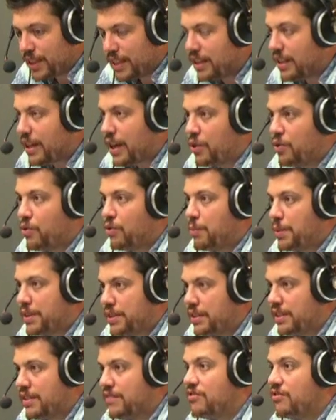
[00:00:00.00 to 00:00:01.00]
никакого
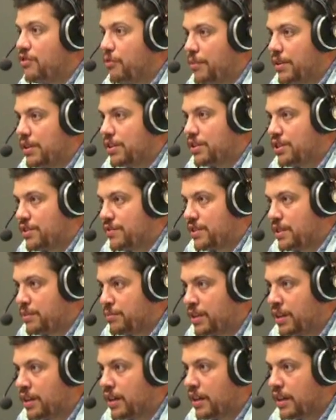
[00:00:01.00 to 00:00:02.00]
позитивного месседжа в
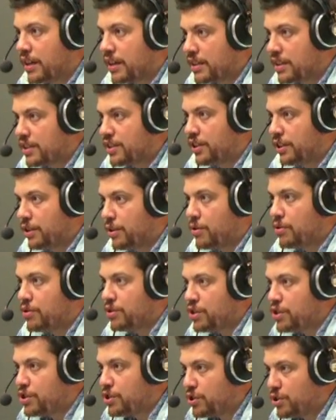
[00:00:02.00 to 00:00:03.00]
себе, к сожалению,
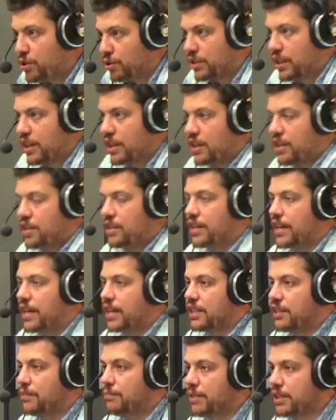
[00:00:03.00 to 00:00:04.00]
не несет, и
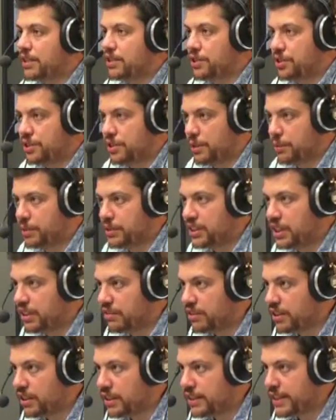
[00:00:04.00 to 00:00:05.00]
никак этот месседж
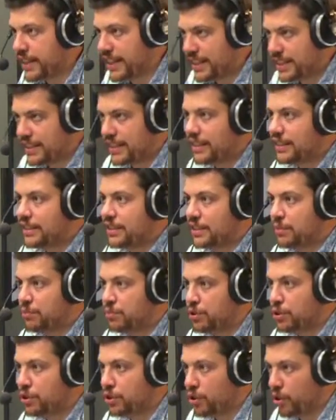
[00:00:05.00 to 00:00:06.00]
интерпретировать нельзя. И ценности
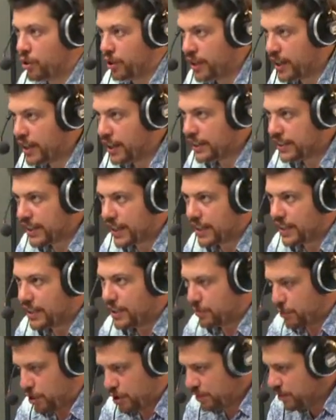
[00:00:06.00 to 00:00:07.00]
будет ноль. Так
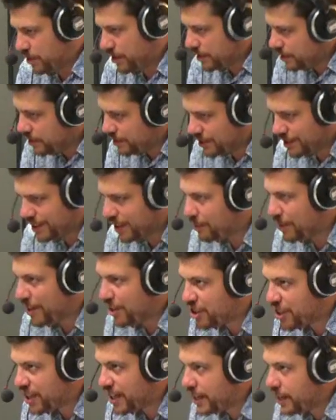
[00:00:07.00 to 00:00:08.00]
она может быть
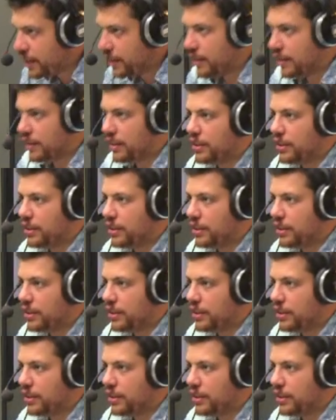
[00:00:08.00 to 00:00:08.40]
небольшая,